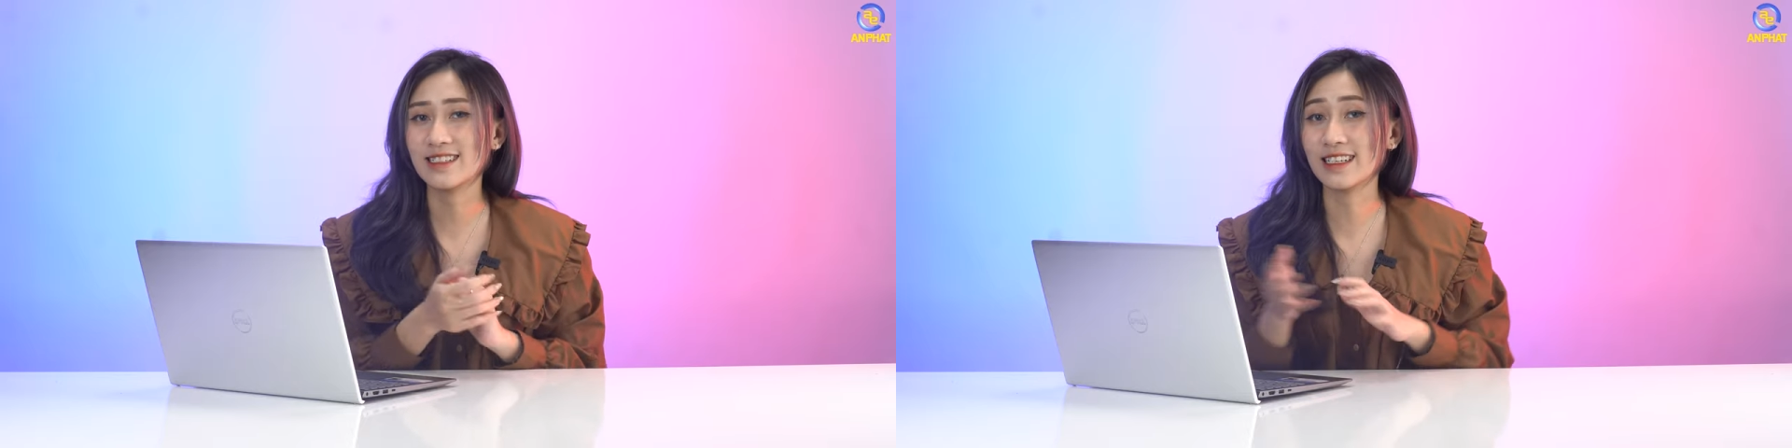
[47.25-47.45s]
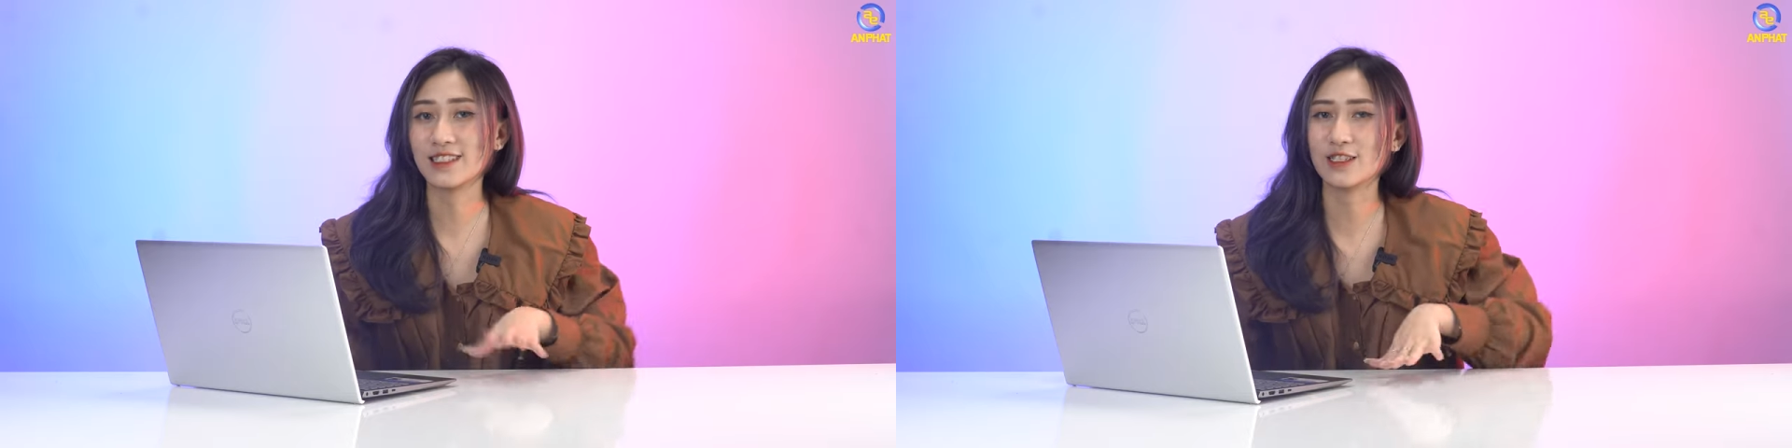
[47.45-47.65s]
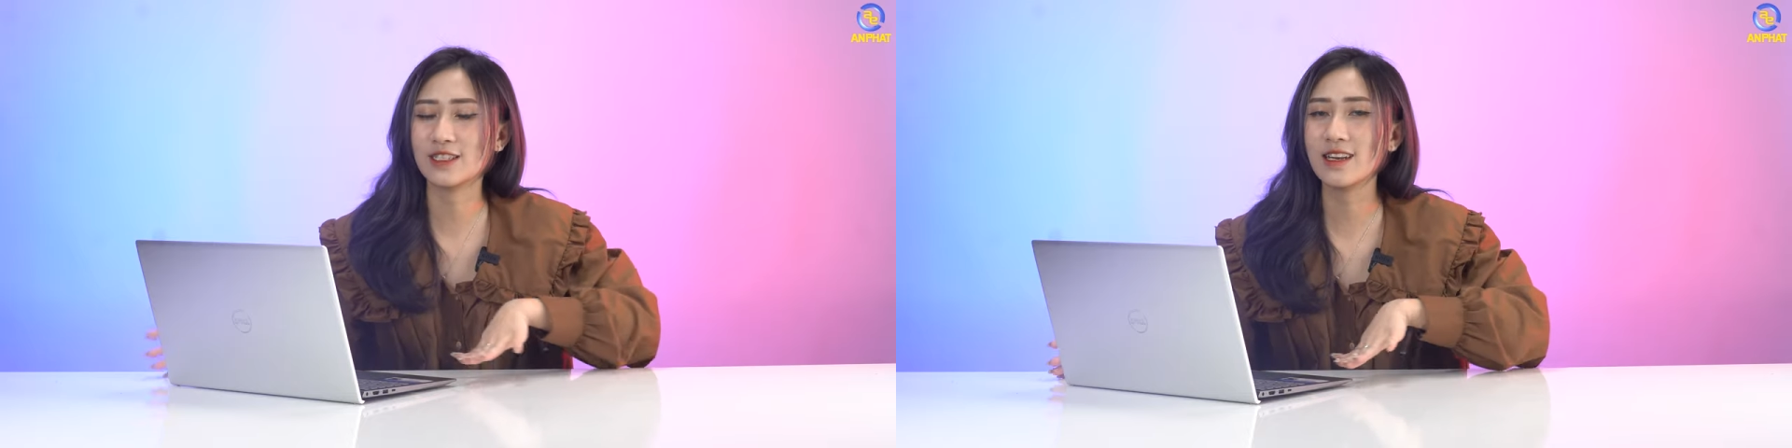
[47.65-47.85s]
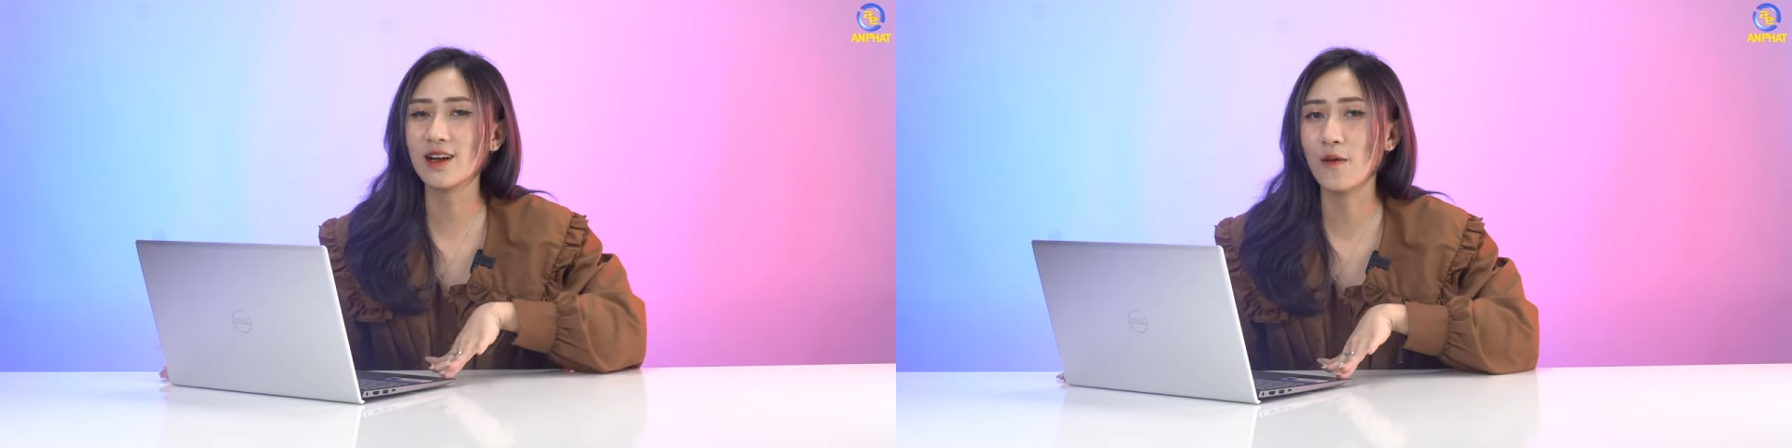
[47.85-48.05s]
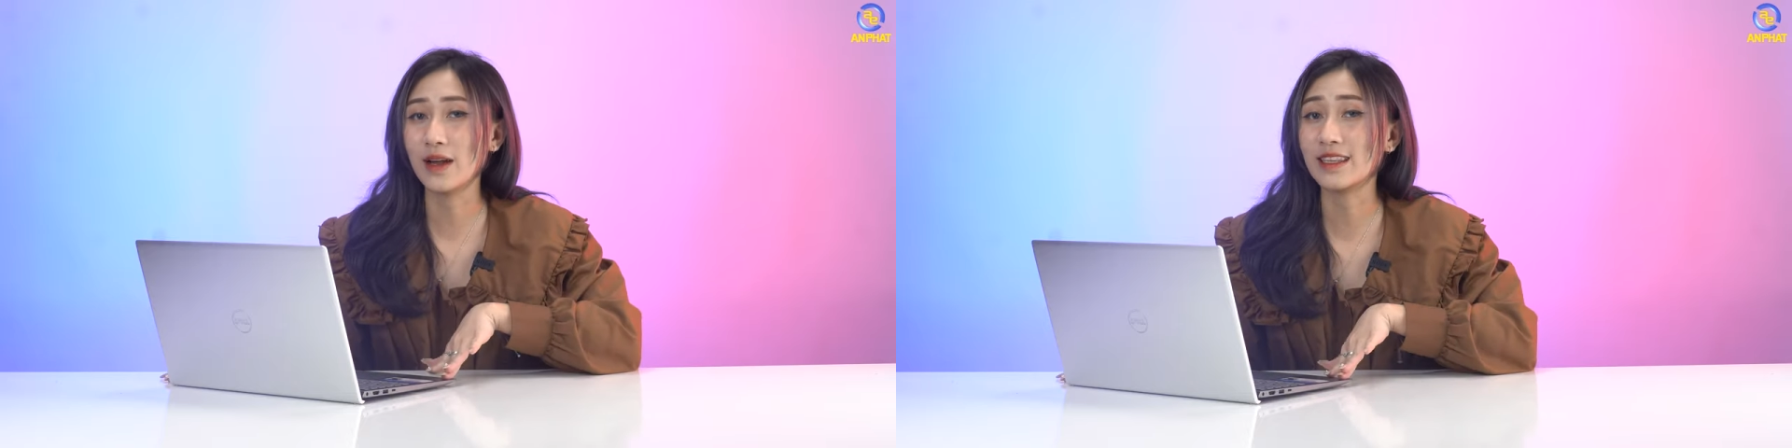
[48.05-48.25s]
dành cho chất
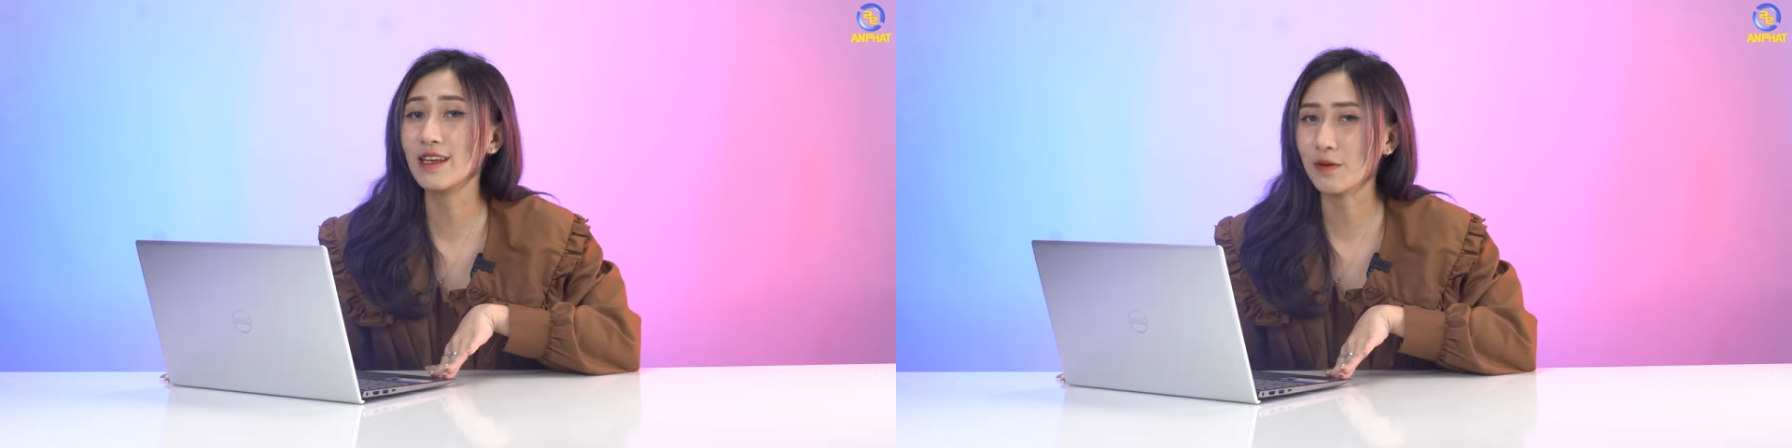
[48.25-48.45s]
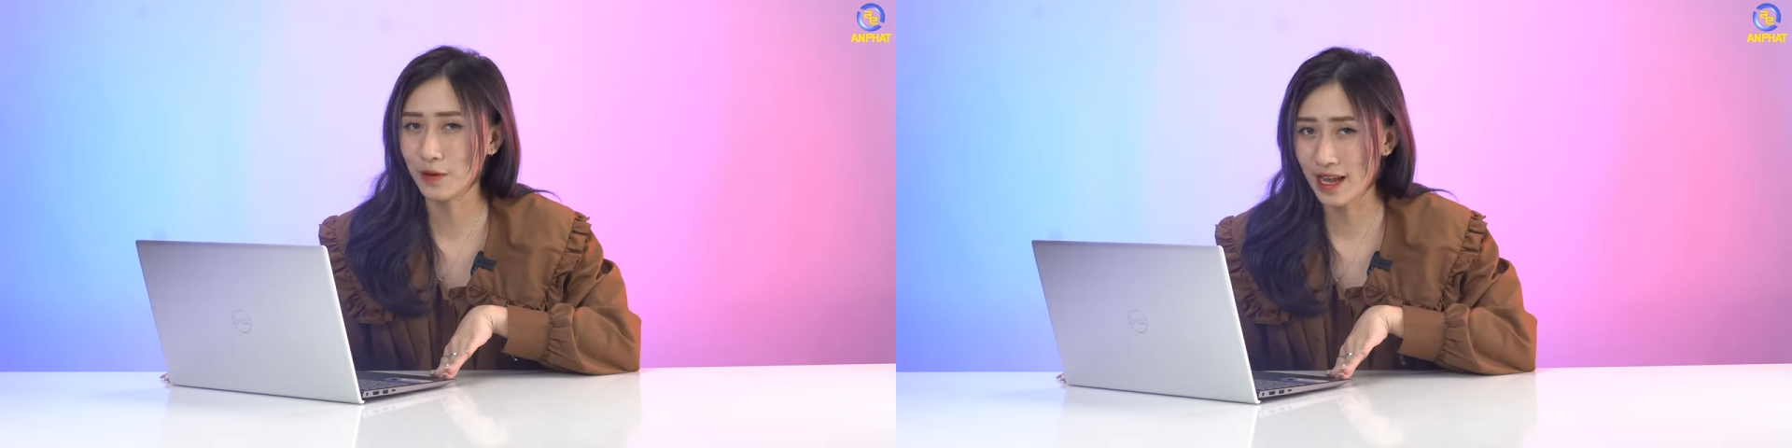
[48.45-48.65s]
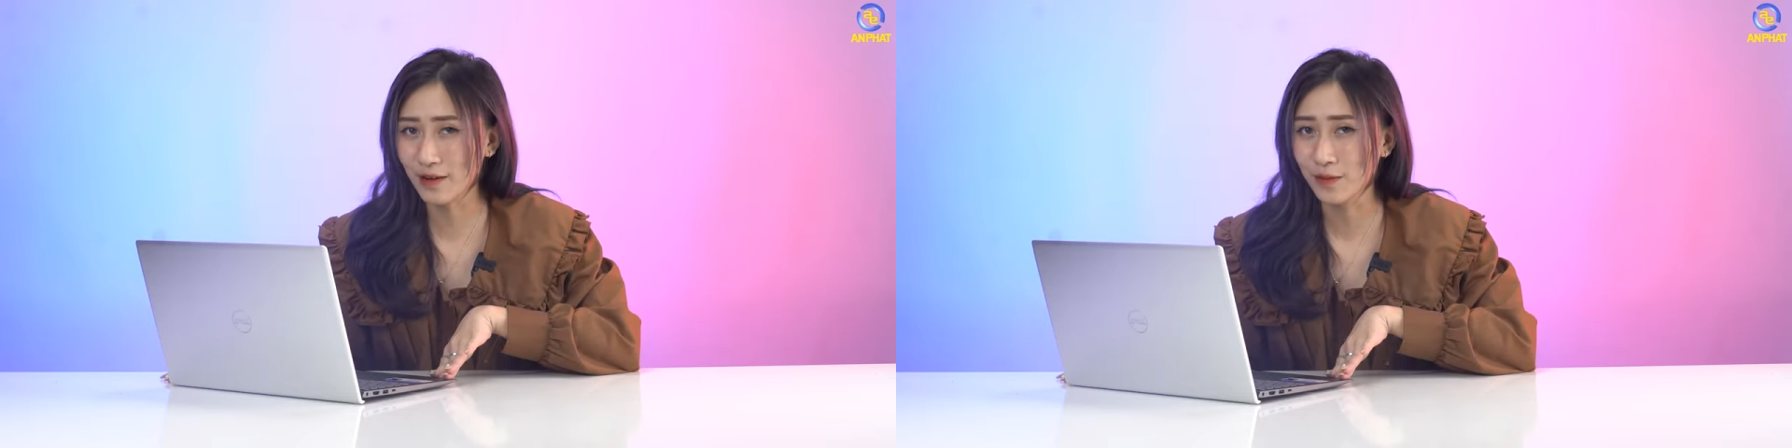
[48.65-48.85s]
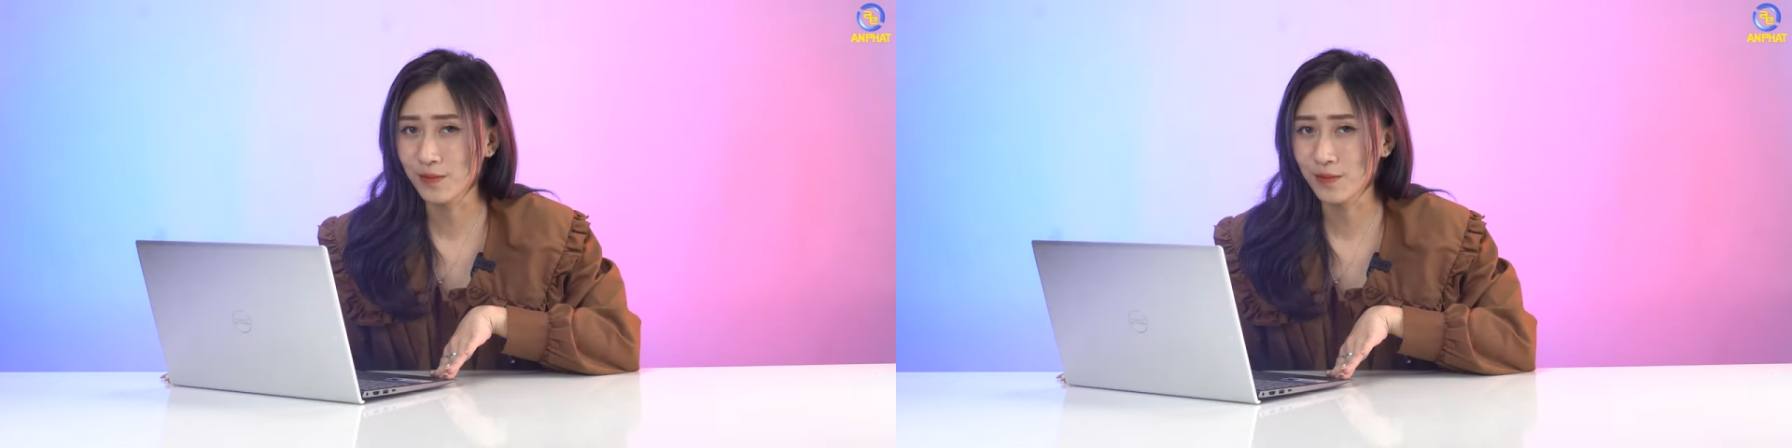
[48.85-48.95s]
lượng hoàn thiện của Dell.